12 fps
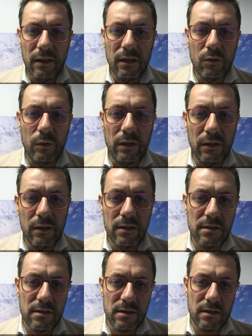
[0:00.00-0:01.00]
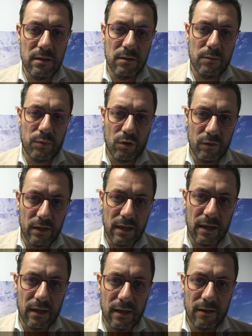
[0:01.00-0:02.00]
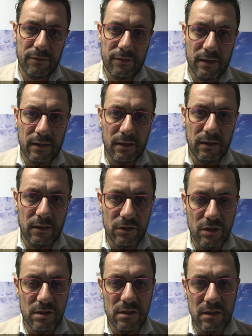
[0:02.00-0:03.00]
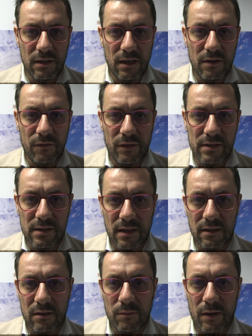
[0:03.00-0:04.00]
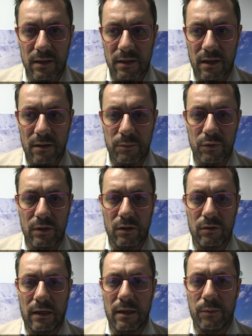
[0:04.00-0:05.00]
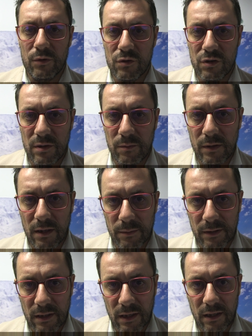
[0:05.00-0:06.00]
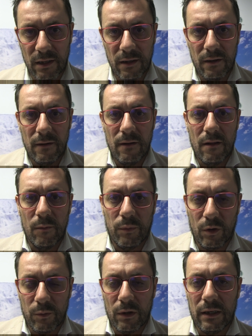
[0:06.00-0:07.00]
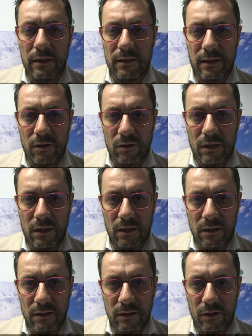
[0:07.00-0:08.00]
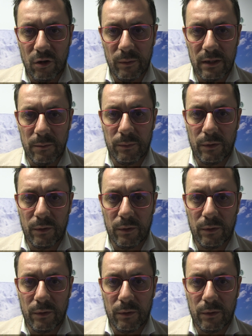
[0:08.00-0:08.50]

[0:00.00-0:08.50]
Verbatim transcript: e quindi si proverà a far gestire le infestanti in maniera il più naturale possibile perché proprio all'interno del, del, nome del